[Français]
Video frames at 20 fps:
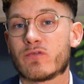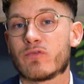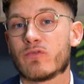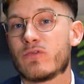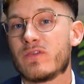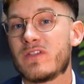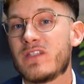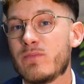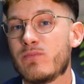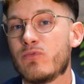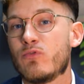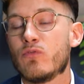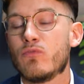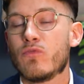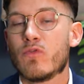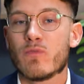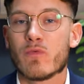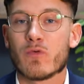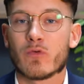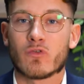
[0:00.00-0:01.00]
ce type de
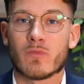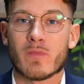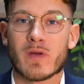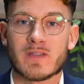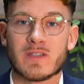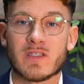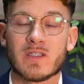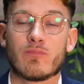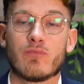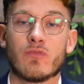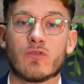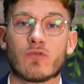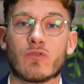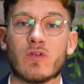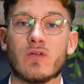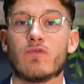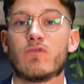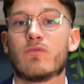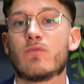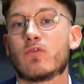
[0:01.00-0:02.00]
mouvement automatique puisque
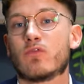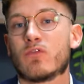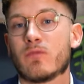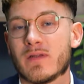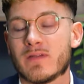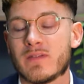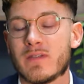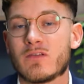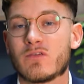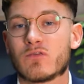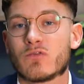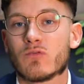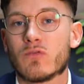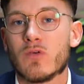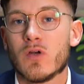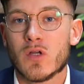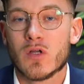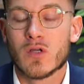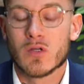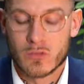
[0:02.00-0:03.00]
les mouvements automatiques
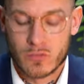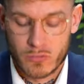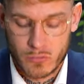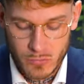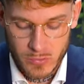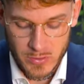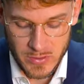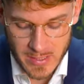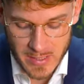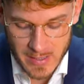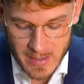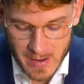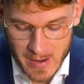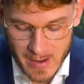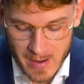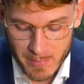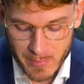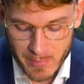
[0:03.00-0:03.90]
sont à